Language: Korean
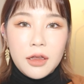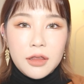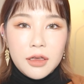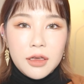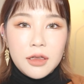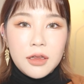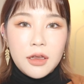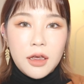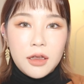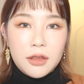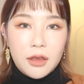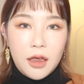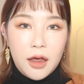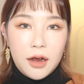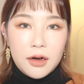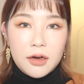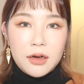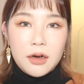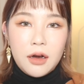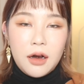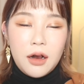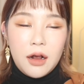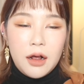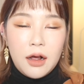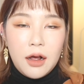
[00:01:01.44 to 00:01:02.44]
아니나
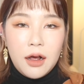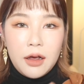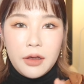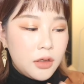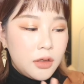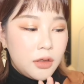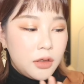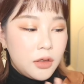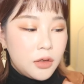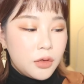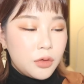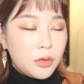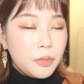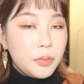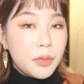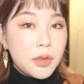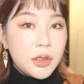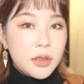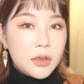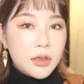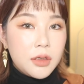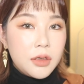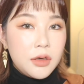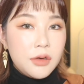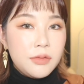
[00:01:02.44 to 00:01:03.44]
다를까 이
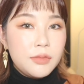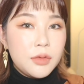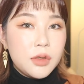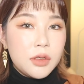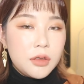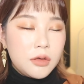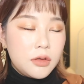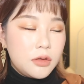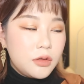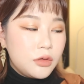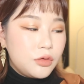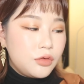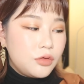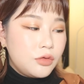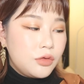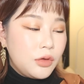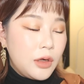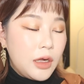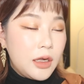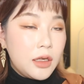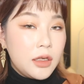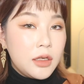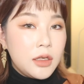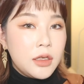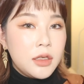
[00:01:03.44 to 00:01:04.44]
소프트 크림 치크
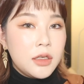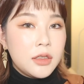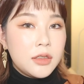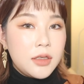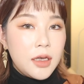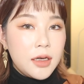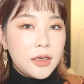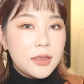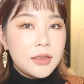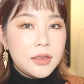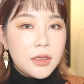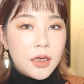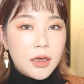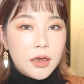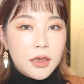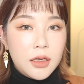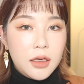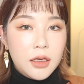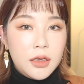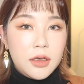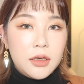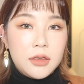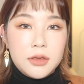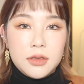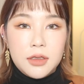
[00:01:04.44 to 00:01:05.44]
중에 이
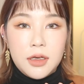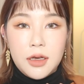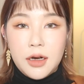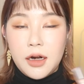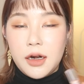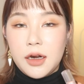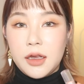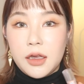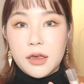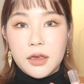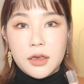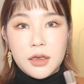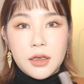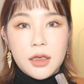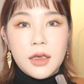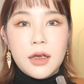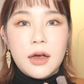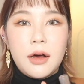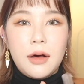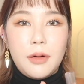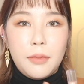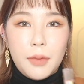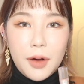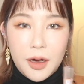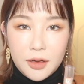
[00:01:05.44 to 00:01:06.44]
색상이 제일
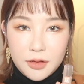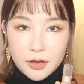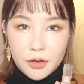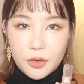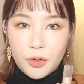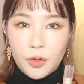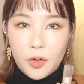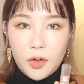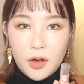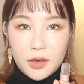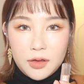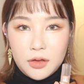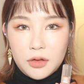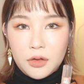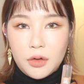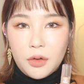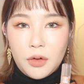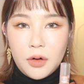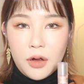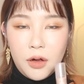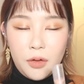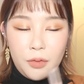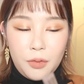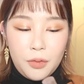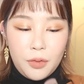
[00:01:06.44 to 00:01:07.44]
인기가 많은 것
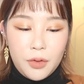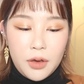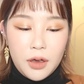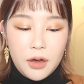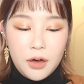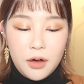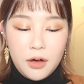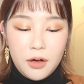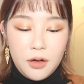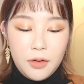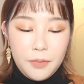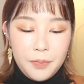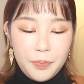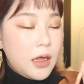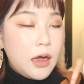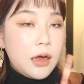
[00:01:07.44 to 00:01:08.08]
같더라고요.